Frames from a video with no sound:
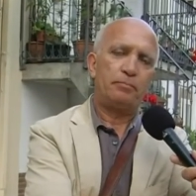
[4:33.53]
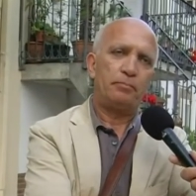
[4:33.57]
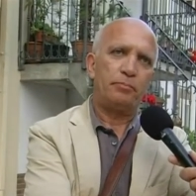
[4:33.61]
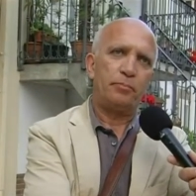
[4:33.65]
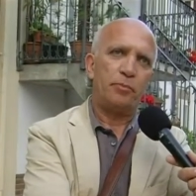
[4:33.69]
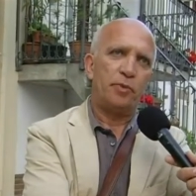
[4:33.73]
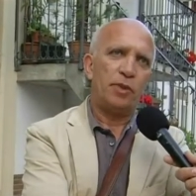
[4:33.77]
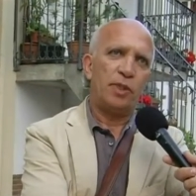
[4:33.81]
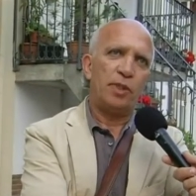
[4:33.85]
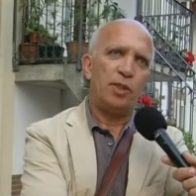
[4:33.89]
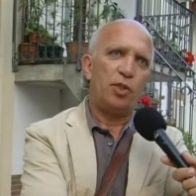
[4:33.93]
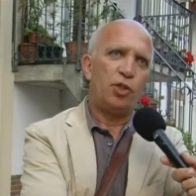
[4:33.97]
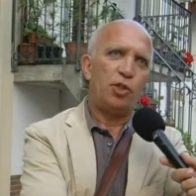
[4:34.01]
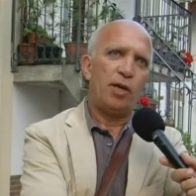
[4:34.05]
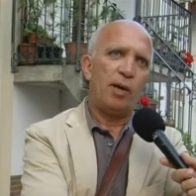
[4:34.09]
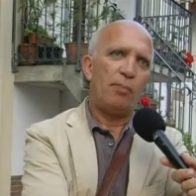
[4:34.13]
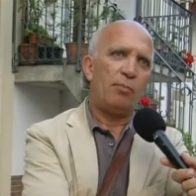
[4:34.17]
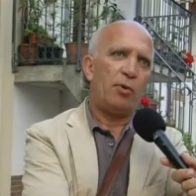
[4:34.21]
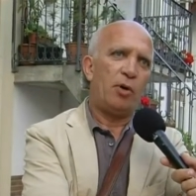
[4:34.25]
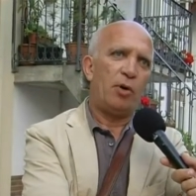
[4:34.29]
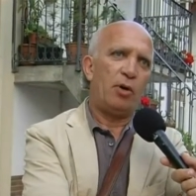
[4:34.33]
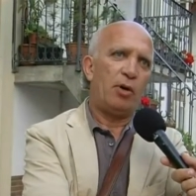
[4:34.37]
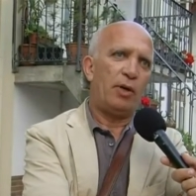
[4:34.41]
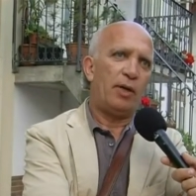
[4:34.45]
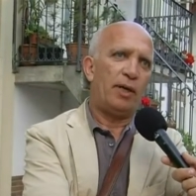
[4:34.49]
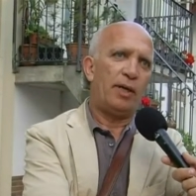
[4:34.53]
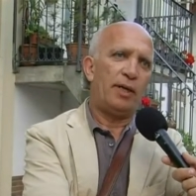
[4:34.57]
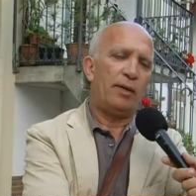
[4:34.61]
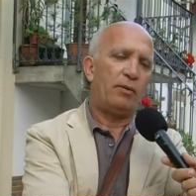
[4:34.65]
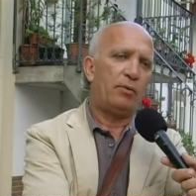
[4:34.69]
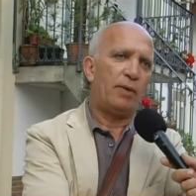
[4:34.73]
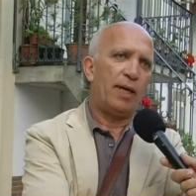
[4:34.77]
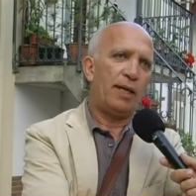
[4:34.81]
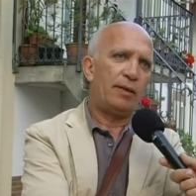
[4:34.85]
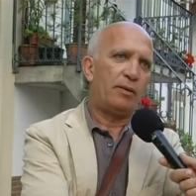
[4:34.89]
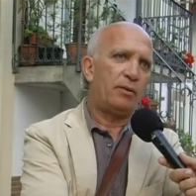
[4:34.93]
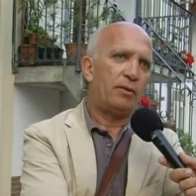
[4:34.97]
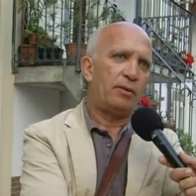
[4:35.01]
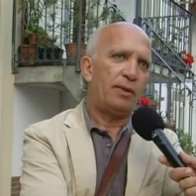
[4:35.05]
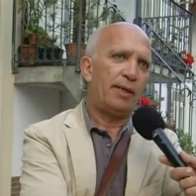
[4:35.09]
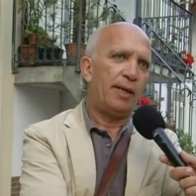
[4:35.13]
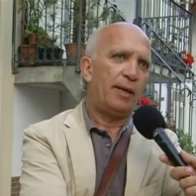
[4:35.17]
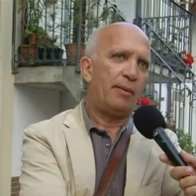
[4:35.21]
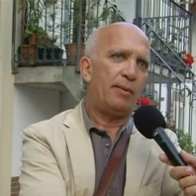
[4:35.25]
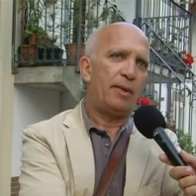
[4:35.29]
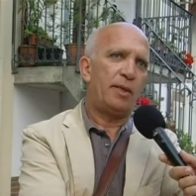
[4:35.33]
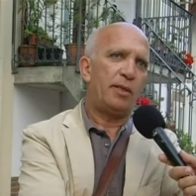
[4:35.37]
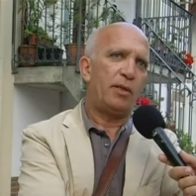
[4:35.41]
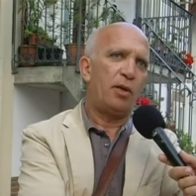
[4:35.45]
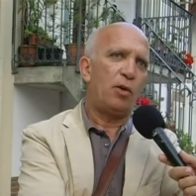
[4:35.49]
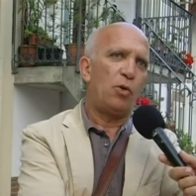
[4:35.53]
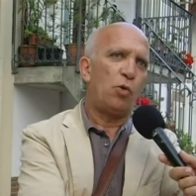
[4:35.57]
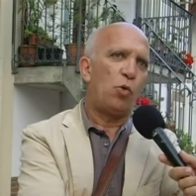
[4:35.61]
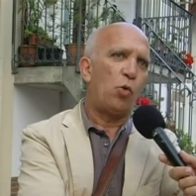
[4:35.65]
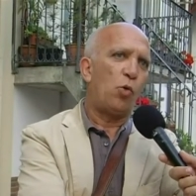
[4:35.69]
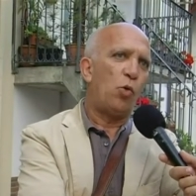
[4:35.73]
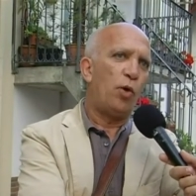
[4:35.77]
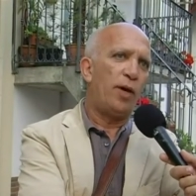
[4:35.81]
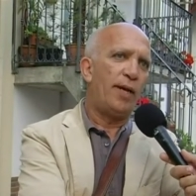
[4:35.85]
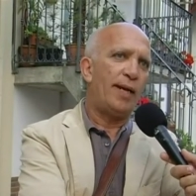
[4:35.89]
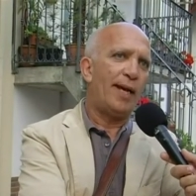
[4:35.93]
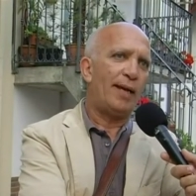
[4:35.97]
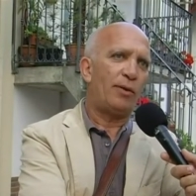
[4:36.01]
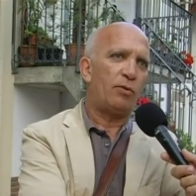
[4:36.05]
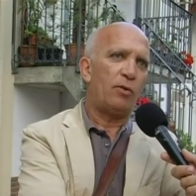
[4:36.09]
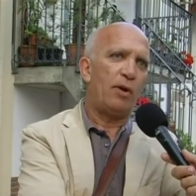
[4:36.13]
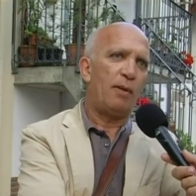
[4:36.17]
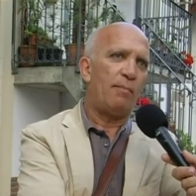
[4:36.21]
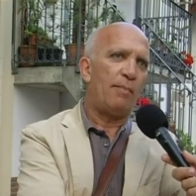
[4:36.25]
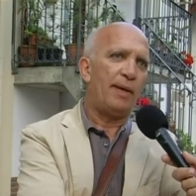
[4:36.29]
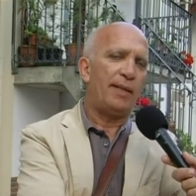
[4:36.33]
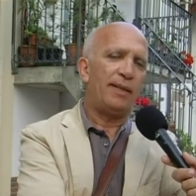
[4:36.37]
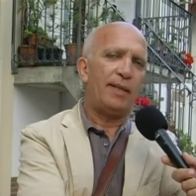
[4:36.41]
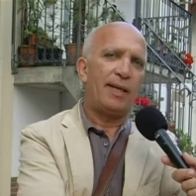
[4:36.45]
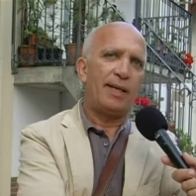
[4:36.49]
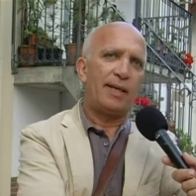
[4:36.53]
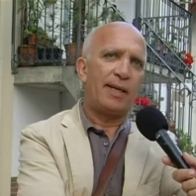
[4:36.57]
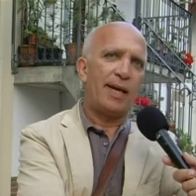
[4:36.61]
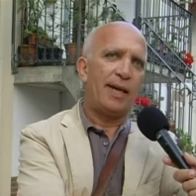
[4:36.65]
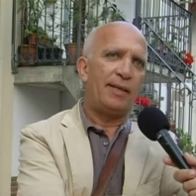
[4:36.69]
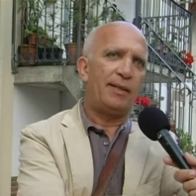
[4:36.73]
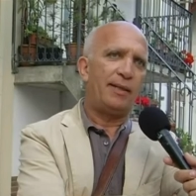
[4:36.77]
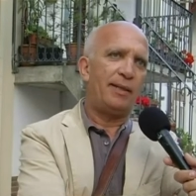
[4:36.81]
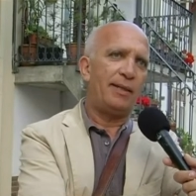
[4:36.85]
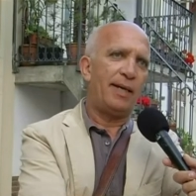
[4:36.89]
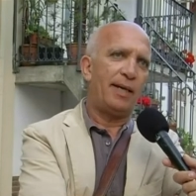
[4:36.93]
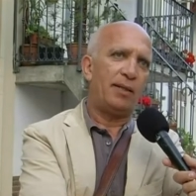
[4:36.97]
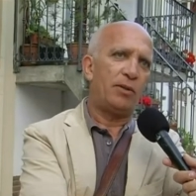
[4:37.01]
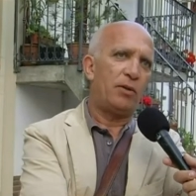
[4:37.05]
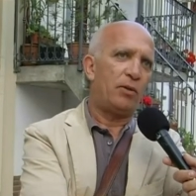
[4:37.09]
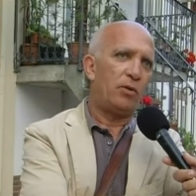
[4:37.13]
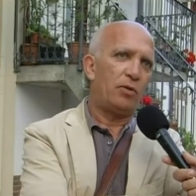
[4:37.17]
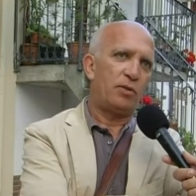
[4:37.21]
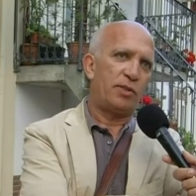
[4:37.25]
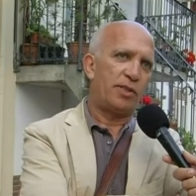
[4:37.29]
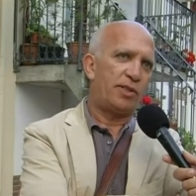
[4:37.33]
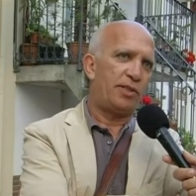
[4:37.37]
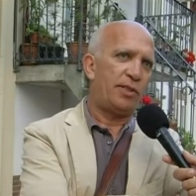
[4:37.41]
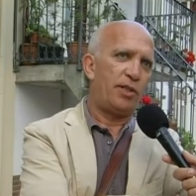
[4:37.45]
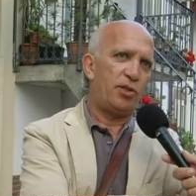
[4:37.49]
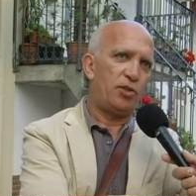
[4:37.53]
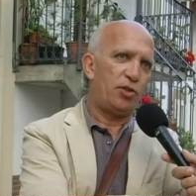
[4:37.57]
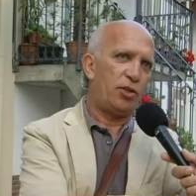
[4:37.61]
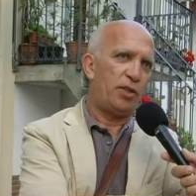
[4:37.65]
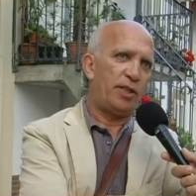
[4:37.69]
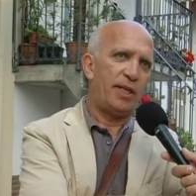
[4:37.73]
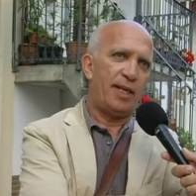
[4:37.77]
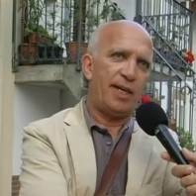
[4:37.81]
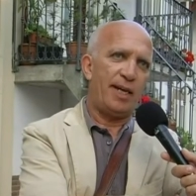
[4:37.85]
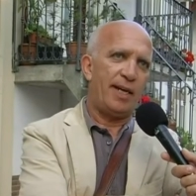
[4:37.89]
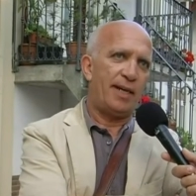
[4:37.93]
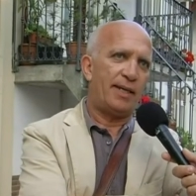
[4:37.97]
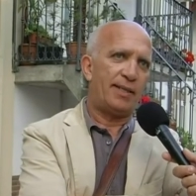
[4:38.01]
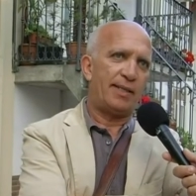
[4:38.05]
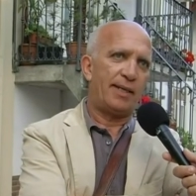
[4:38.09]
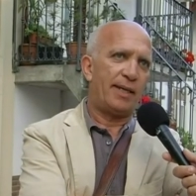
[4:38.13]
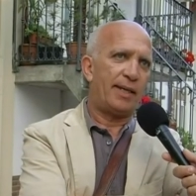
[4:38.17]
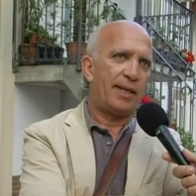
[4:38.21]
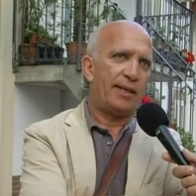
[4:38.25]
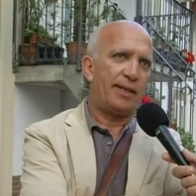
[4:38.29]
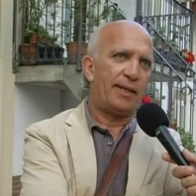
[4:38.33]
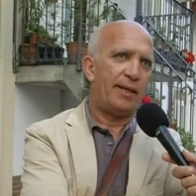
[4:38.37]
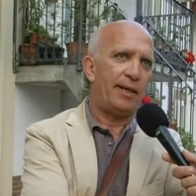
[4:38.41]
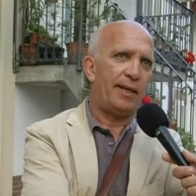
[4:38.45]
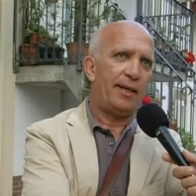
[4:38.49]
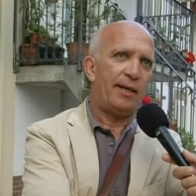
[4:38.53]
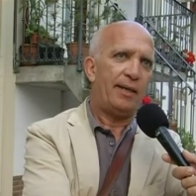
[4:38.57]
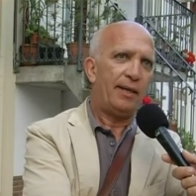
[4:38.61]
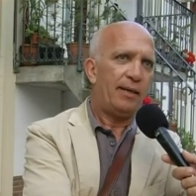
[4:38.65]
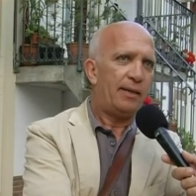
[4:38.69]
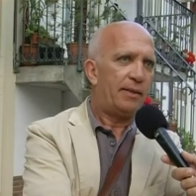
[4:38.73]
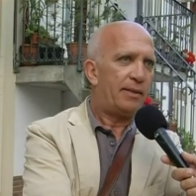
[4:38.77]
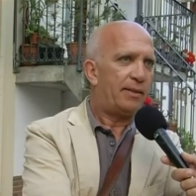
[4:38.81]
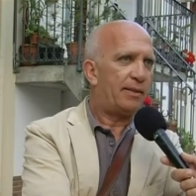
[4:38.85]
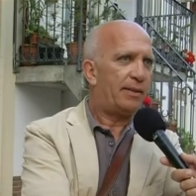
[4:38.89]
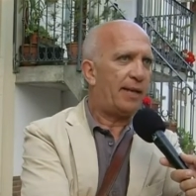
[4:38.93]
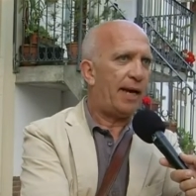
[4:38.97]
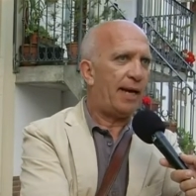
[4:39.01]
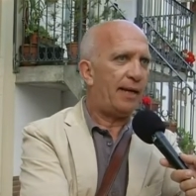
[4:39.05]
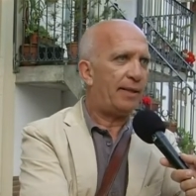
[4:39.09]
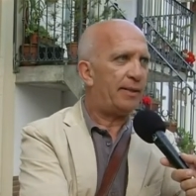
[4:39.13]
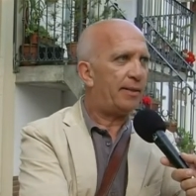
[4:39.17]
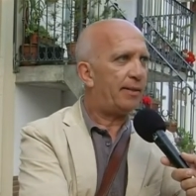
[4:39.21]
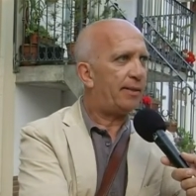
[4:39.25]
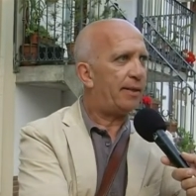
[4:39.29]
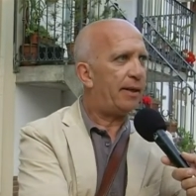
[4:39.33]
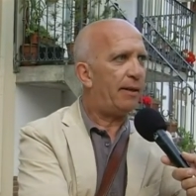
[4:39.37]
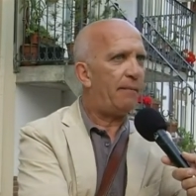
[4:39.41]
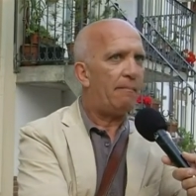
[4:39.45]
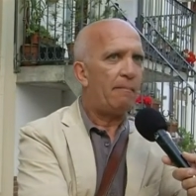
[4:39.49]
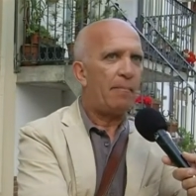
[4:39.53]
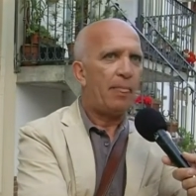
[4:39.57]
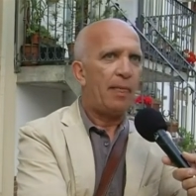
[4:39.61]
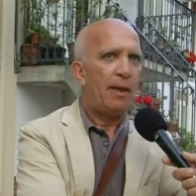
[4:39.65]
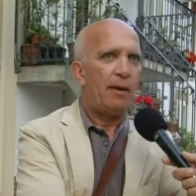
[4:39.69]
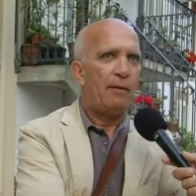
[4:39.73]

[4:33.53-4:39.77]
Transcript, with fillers: diciamo eh, un atto di democrazia in cui naturalmente il candidato non si decide nelle segrete stanze,